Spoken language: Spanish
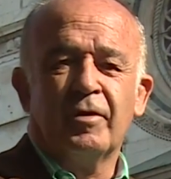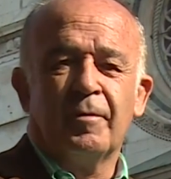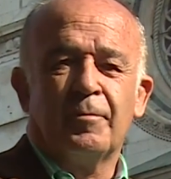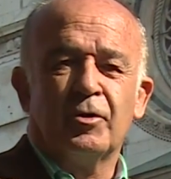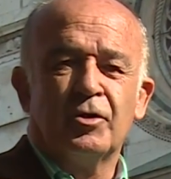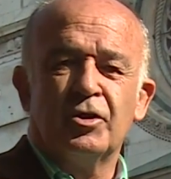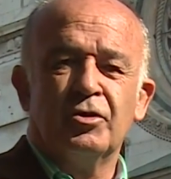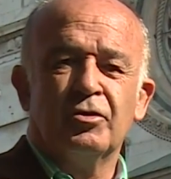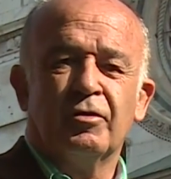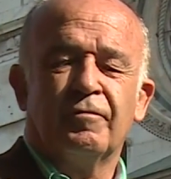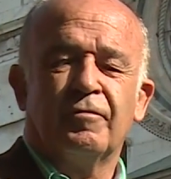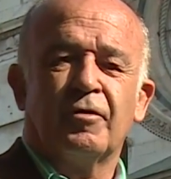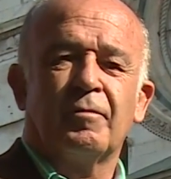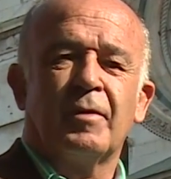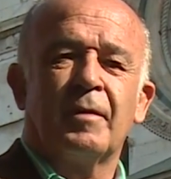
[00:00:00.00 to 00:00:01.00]
podido
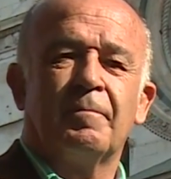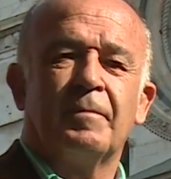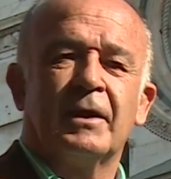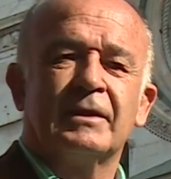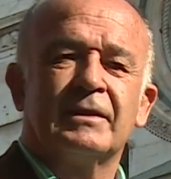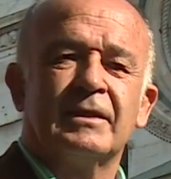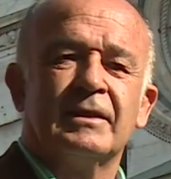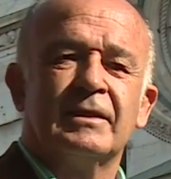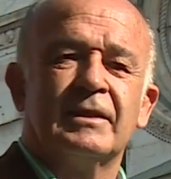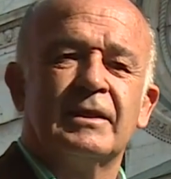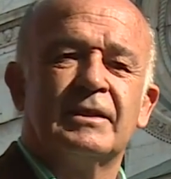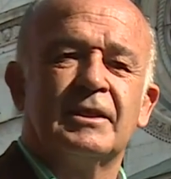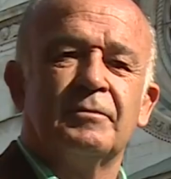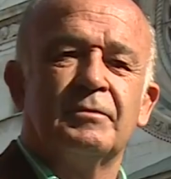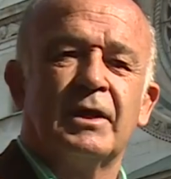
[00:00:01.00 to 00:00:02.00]
formar parte de
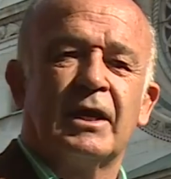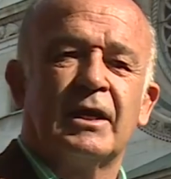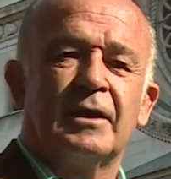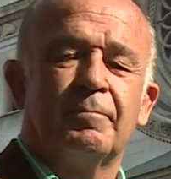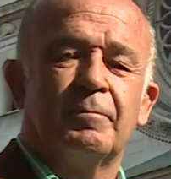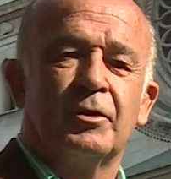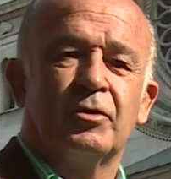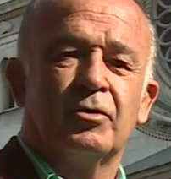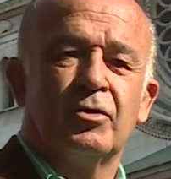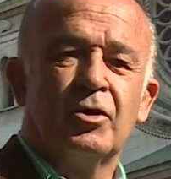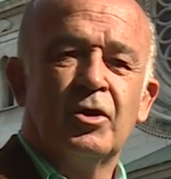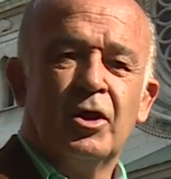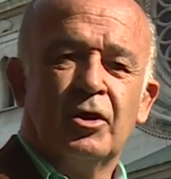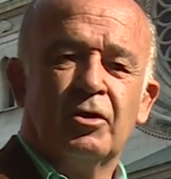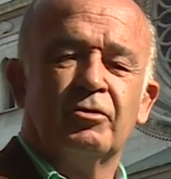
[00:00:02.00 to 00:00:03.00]
este viaje, pero
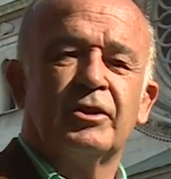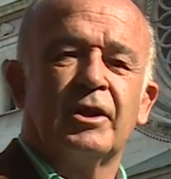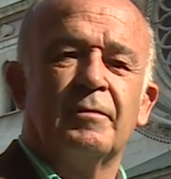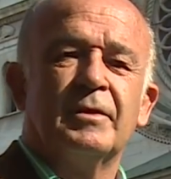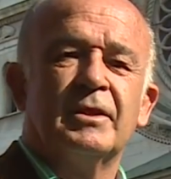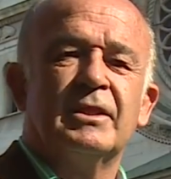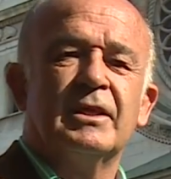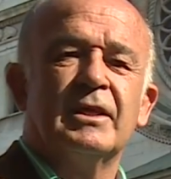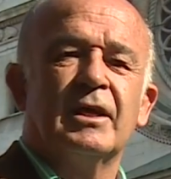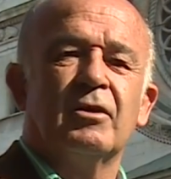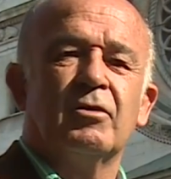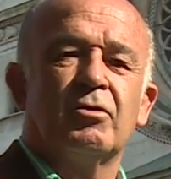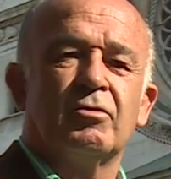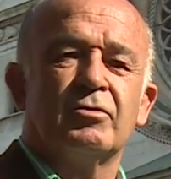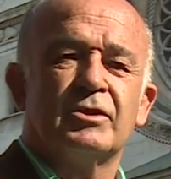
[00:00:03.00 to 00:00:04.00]
nos transmitía
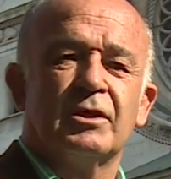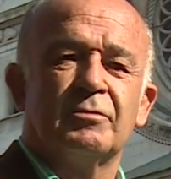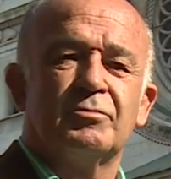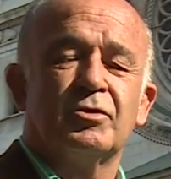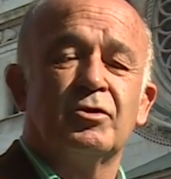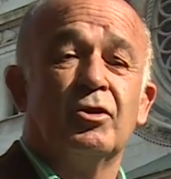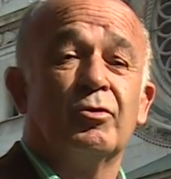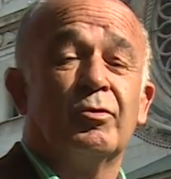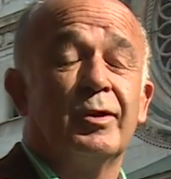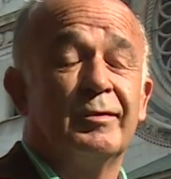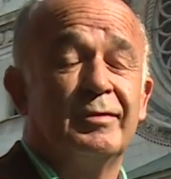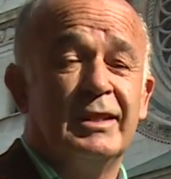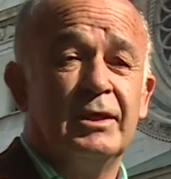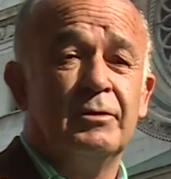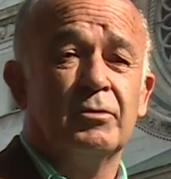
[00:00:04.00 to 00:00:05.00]
los conceptos y el
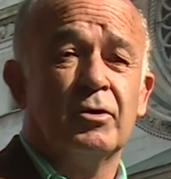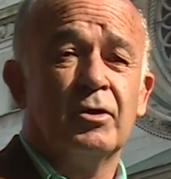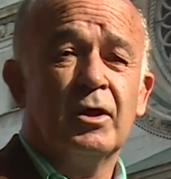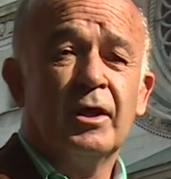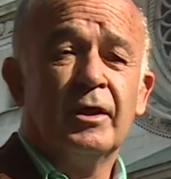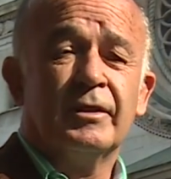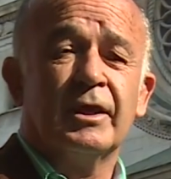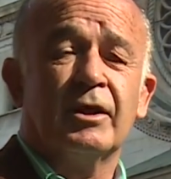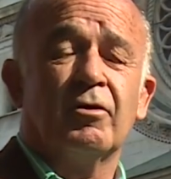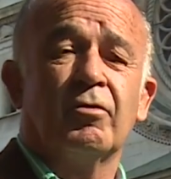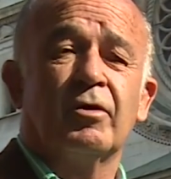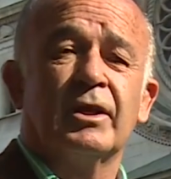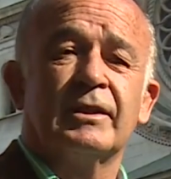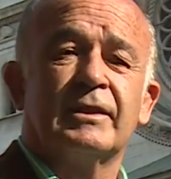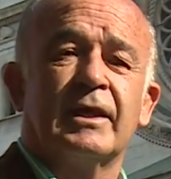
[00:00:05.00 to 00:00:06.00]
objetivo de
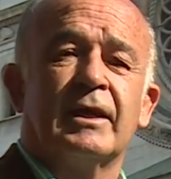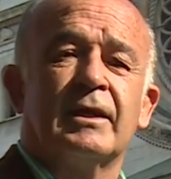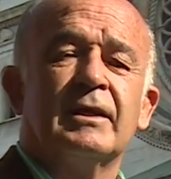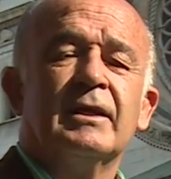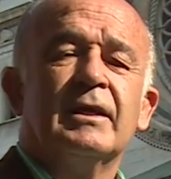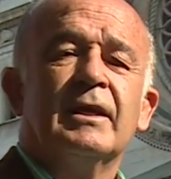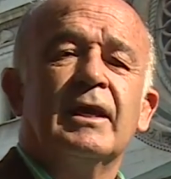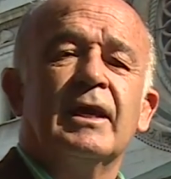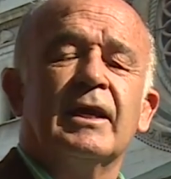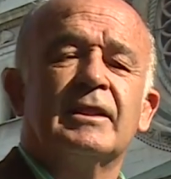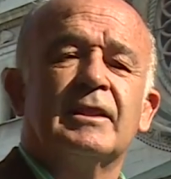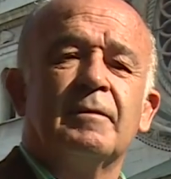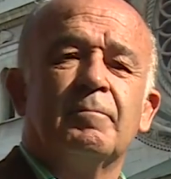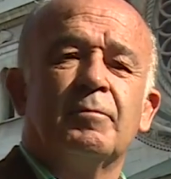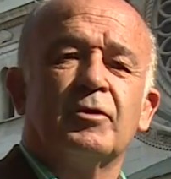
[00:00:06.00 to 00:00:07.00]
concretar
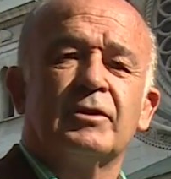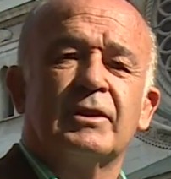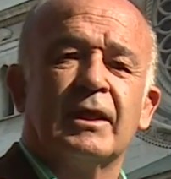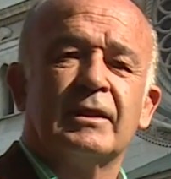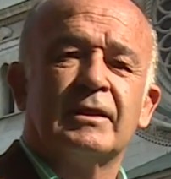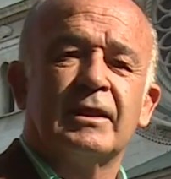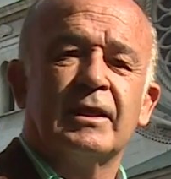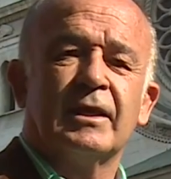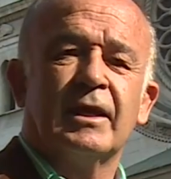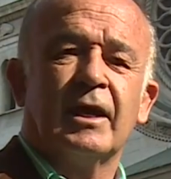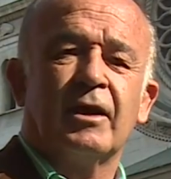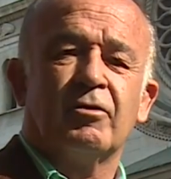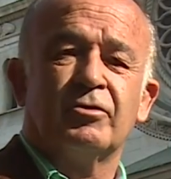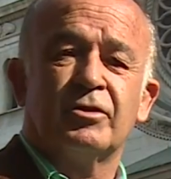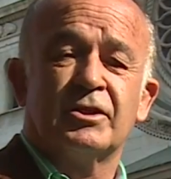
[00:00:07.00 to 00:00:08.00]
este importante
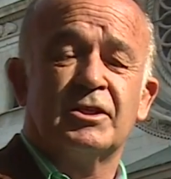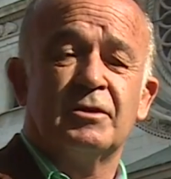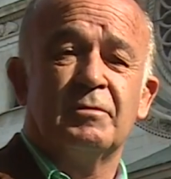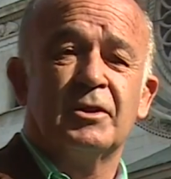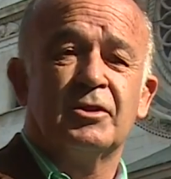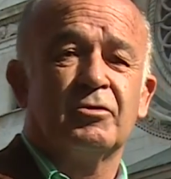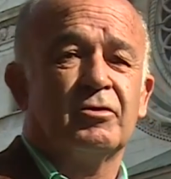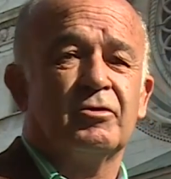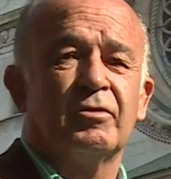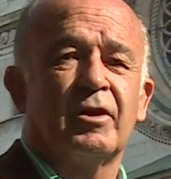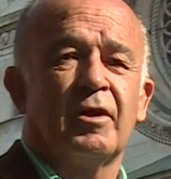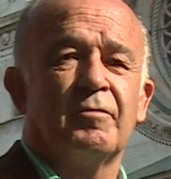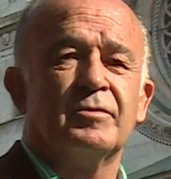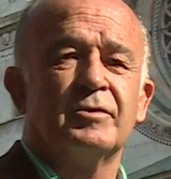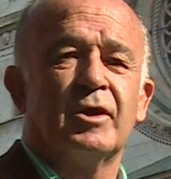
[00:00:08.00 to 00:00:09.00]
acontecimiento que no
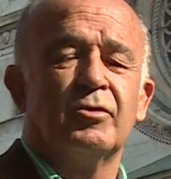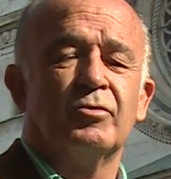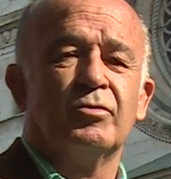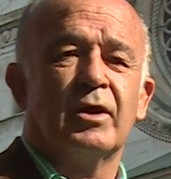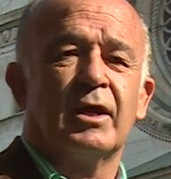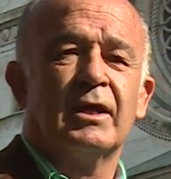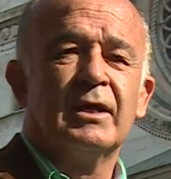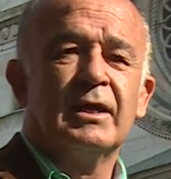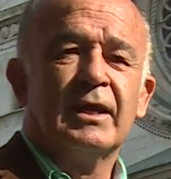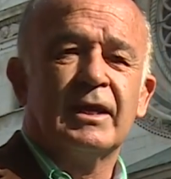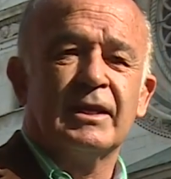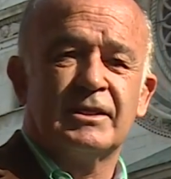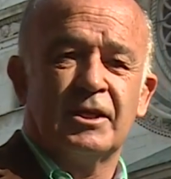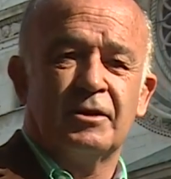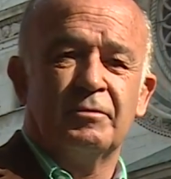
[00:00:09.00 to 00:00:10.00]
cabe una duda
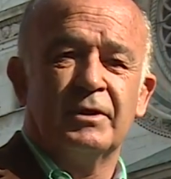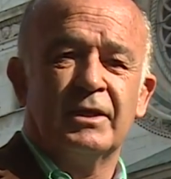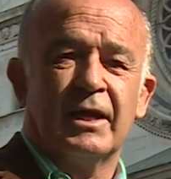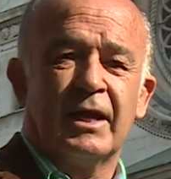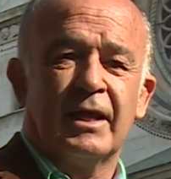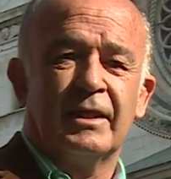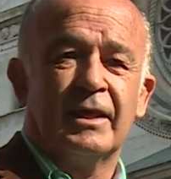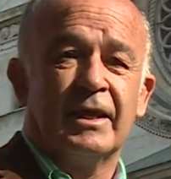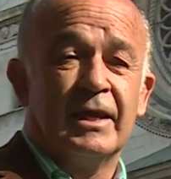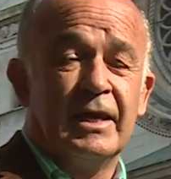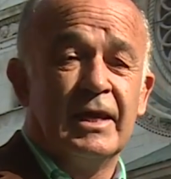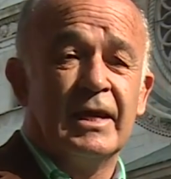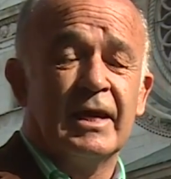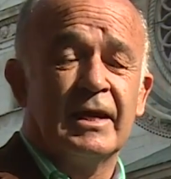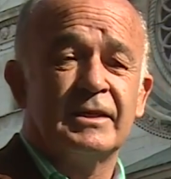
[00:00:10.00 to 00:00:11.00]
que servirá de
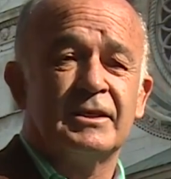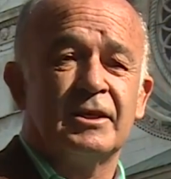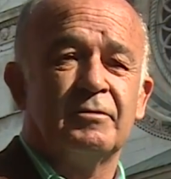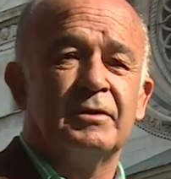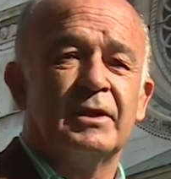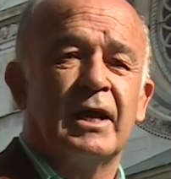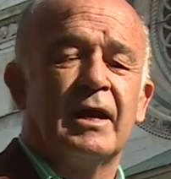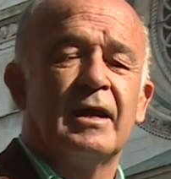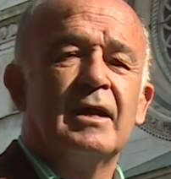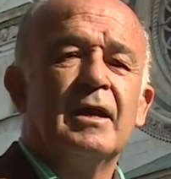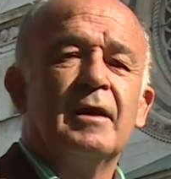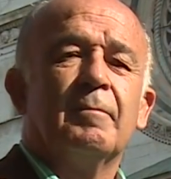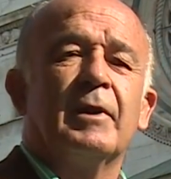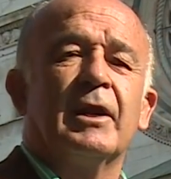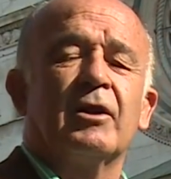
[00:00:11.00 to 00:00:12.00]
guía y servirá
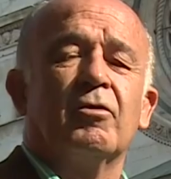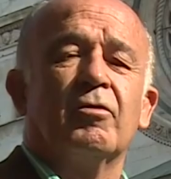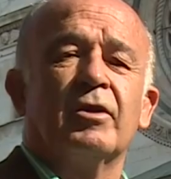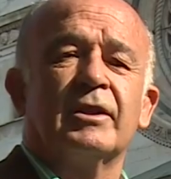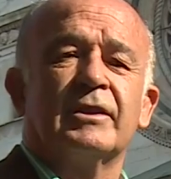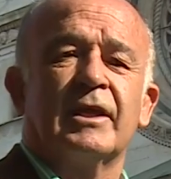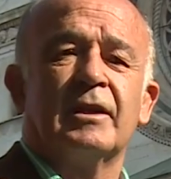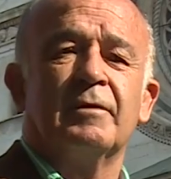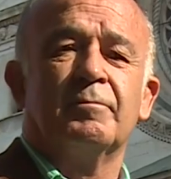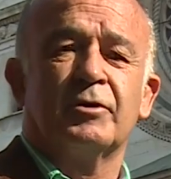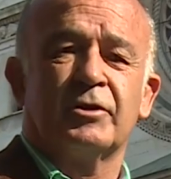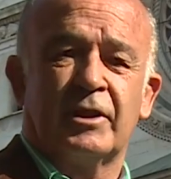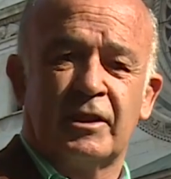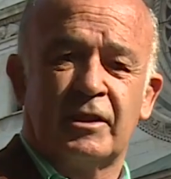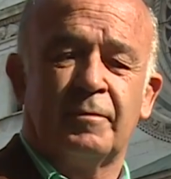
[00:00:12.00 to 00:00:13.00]
para concretar
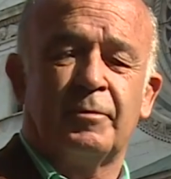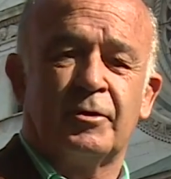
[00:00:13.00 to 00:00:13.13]
importantes